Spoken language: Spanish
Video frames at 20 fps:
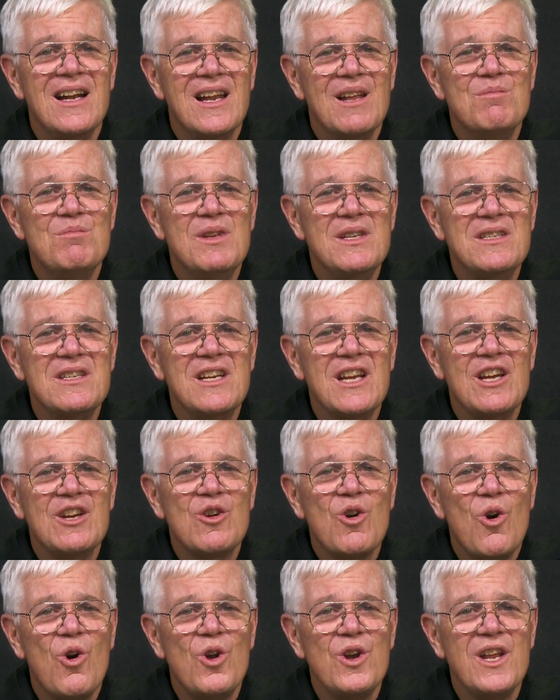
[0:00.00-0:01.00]
La
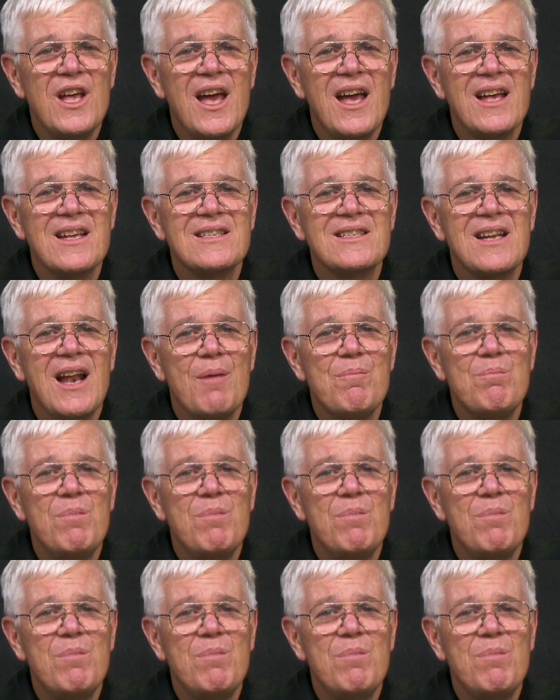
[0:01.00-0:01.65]
misericordia es la